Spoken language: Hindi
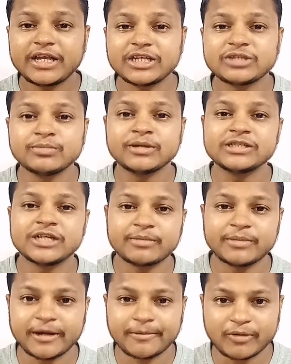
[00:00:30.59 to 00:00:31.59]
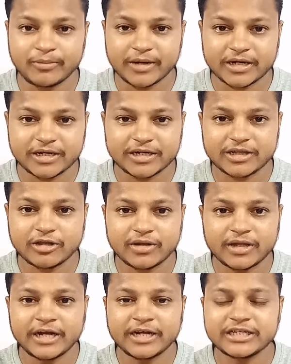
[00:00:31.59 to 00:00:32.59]
किस बजट में आप मोबाइल खरीदते हो
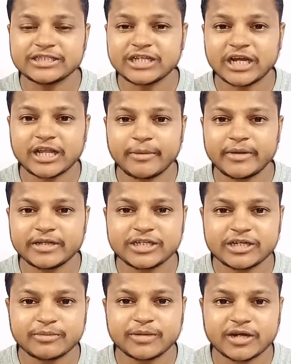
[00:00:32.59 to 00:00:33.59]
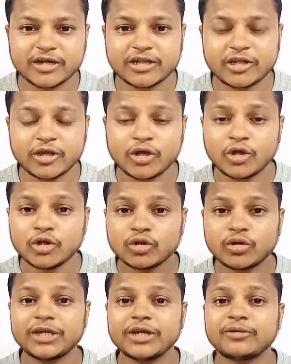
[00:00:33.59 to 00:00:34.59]
यानी कि ज़्यादा बजट में खरीदते हो
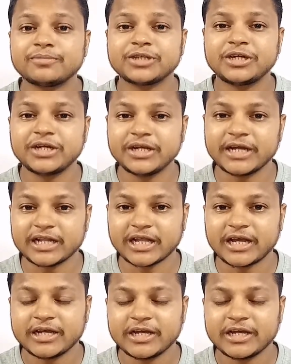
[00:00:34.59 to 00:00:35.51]
तो ये ऑप्शन नहीं आता